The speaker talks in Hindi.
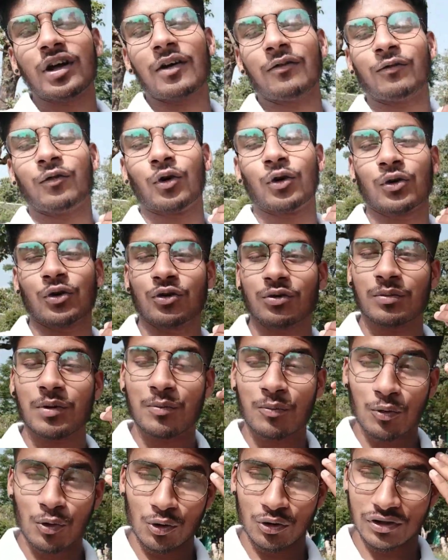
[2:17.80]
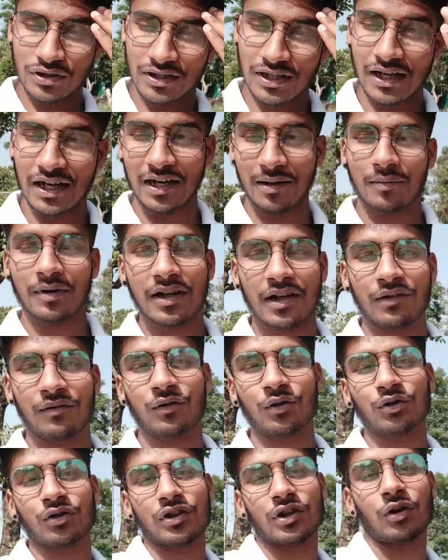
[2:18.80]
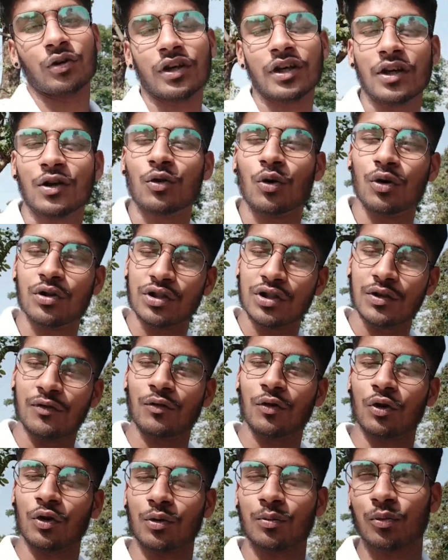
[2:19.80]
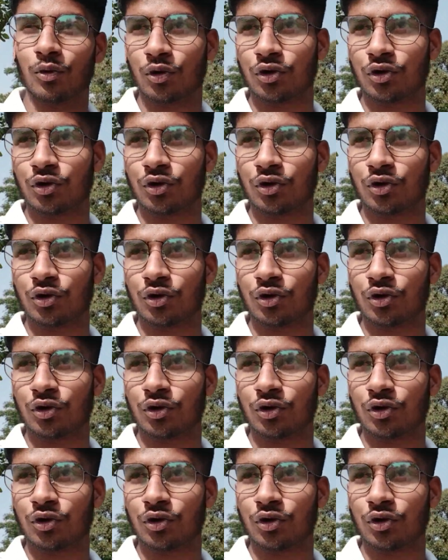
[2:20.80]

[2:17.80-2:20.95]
तो आप फोटोज़ भी पोस्ट करने में कंफ्यूज हो जाओगे कि कौन सी फ़ोटो